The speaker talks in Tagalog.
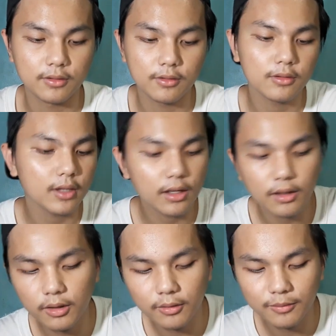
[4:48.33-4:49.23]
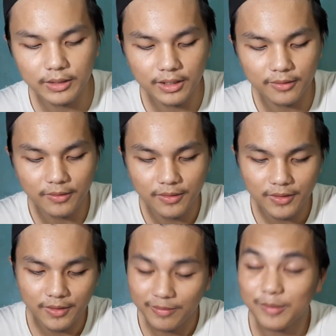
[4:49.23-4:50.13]
yun talaga yung
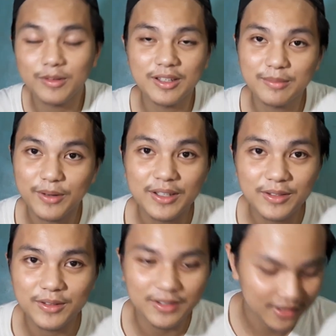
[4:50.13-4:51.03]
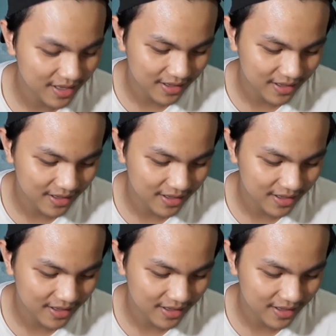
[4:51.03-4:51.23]
pinaka-favorite part ko sa